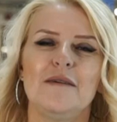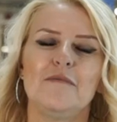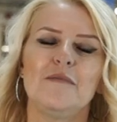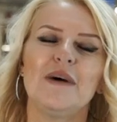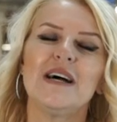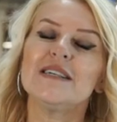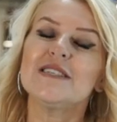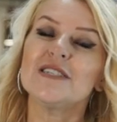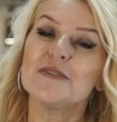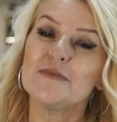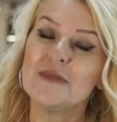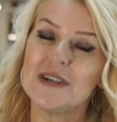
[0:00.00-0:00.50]

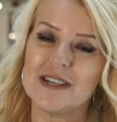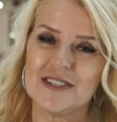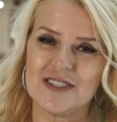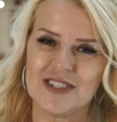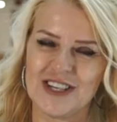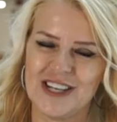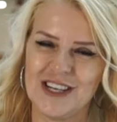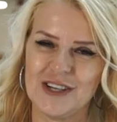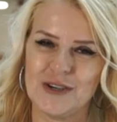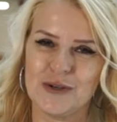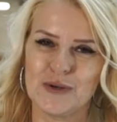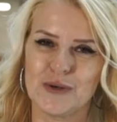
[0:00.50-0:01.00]
Ben Şimal
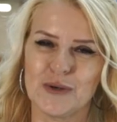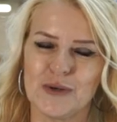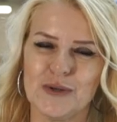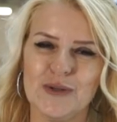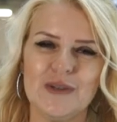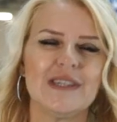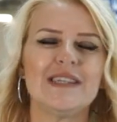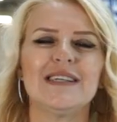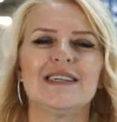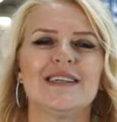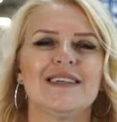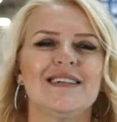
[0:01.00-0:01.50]
Çelikkol,
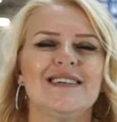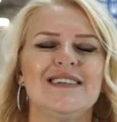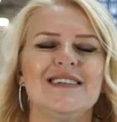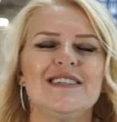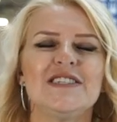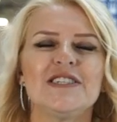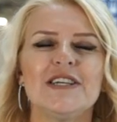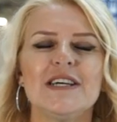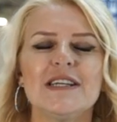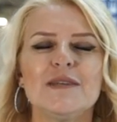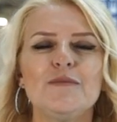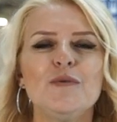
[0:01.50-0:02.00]
e,
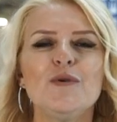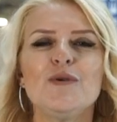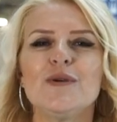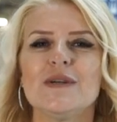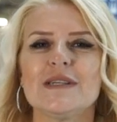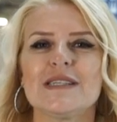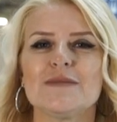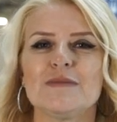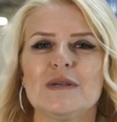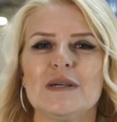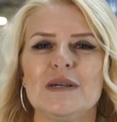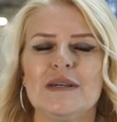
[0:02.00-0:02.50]
işletme
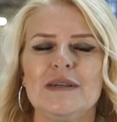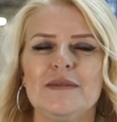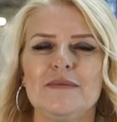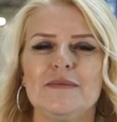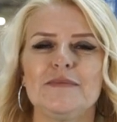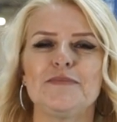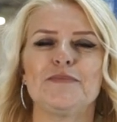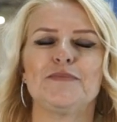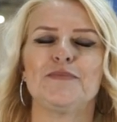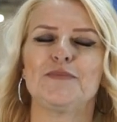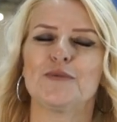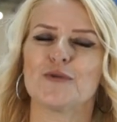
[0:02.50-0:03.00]
yönetimi
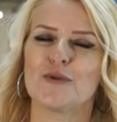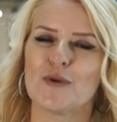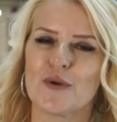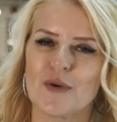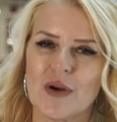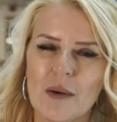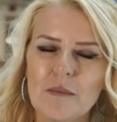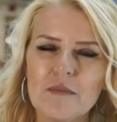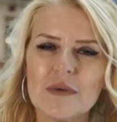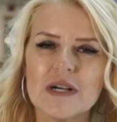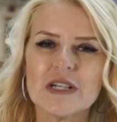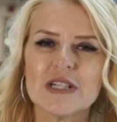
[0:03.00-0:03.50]

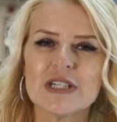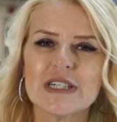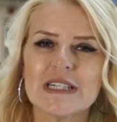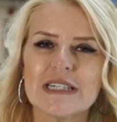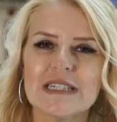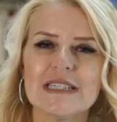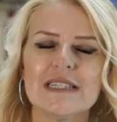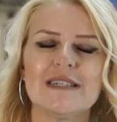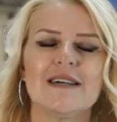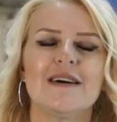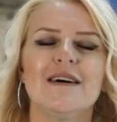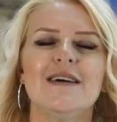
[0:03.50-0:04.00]
program
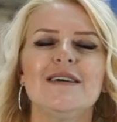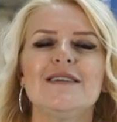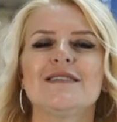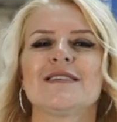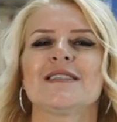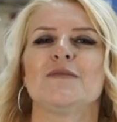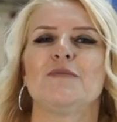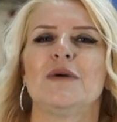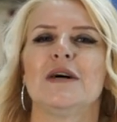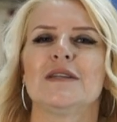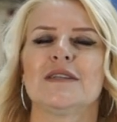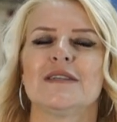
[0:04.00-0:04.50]
başkanı, aynı
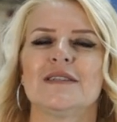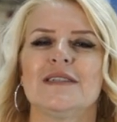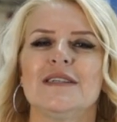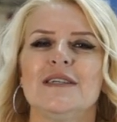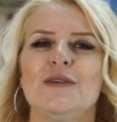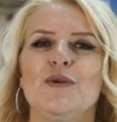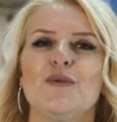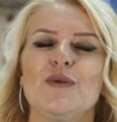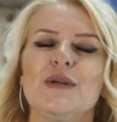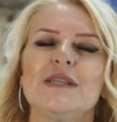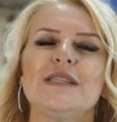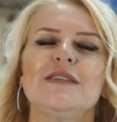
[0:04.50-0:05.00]
zamanda da
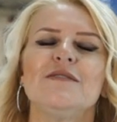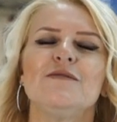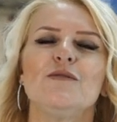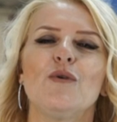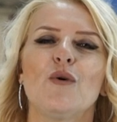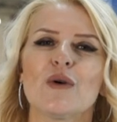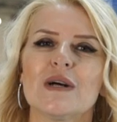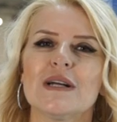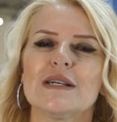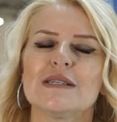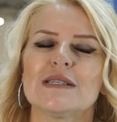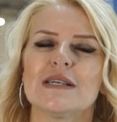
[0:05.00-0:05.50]
yönetim ve
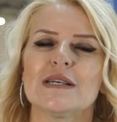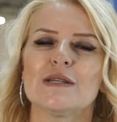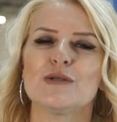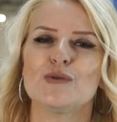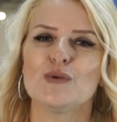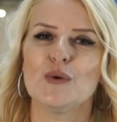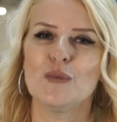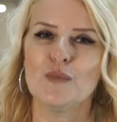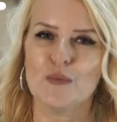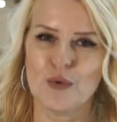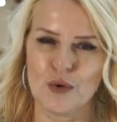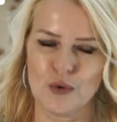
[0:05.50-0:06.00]

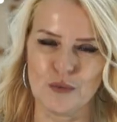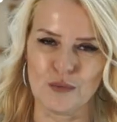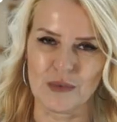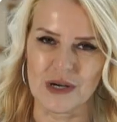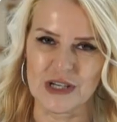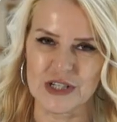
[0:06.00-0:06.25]
organizasyon bölüm